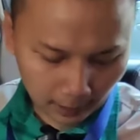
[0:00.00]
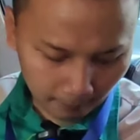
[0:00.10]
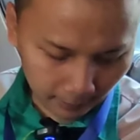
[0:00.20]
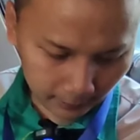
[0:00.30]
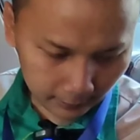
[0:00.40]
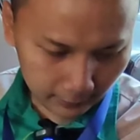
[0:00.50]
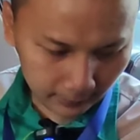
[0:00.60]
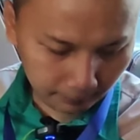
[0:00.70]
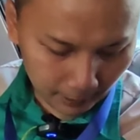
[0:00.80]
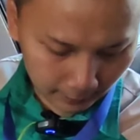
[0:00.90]
pengaman
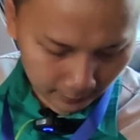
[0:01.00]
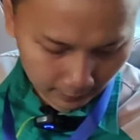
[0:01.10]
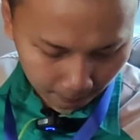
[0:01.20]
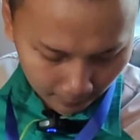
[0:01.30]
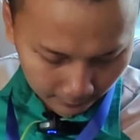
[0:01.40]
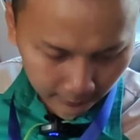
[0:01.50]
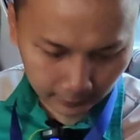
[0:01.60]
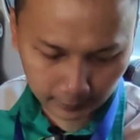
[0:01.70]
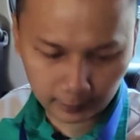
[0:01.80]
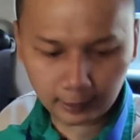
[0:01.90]
di bagian baris
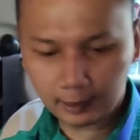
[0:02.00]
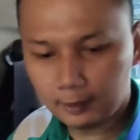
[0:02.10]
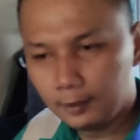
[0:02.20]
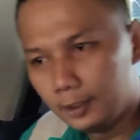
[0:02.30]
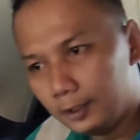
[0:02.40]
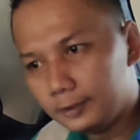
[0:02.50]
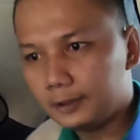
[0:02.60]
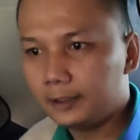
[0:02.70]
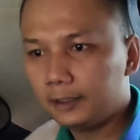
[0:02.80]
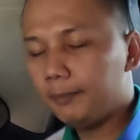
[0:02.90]
ketiga
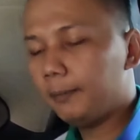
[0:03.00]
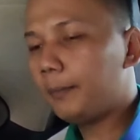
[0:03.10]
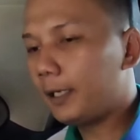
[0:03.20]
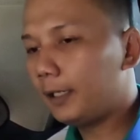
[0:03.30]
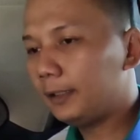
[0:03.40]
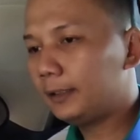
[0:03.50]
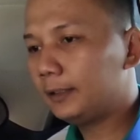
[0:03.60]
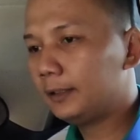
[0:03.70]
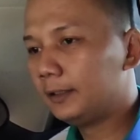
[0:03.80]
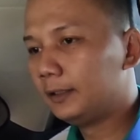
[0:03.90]
jadi memang
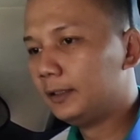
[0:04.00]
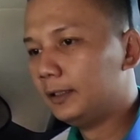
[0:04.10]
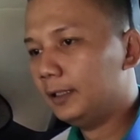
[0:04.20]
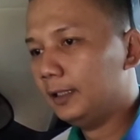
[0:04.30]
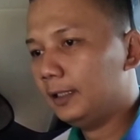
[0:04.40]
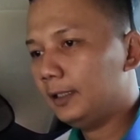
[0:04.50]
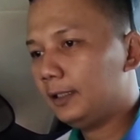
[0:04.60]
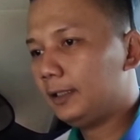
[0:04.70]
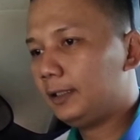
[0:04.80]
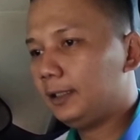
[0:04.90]

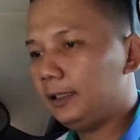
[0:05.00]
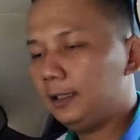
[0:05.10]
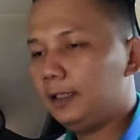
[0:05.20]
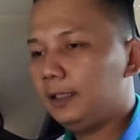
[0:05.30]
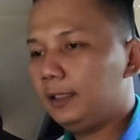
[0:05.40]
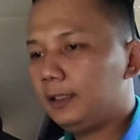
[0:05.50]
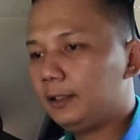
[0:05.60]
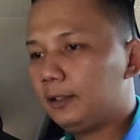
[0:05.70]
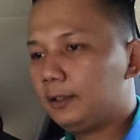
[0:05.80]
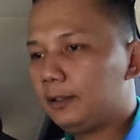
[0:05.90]

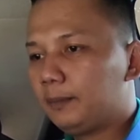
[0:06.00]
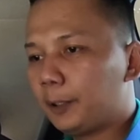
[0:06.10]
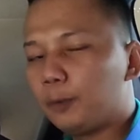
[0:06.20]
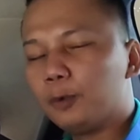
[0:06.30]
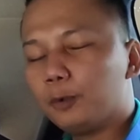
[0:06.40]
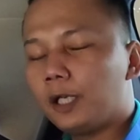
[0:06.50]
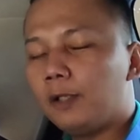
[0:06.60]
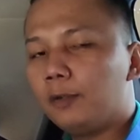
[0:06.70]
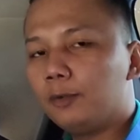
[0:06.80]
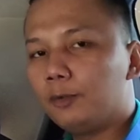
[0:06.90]

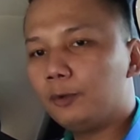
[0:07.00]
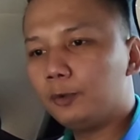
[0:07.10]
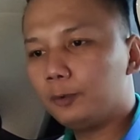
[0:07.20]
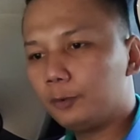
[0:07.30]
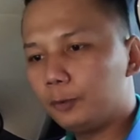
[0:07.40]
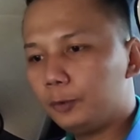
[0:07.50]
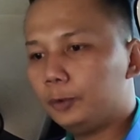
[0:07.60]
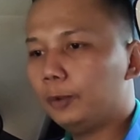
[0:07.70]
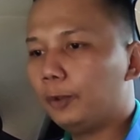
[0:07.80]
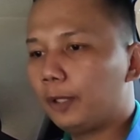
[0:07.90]
diperuntukkan untuk
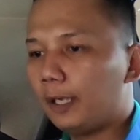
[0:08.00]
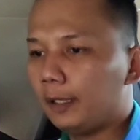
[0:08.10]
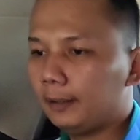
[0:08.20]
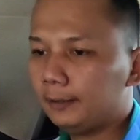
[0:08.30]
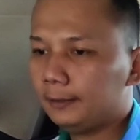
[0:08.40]
tujuh orang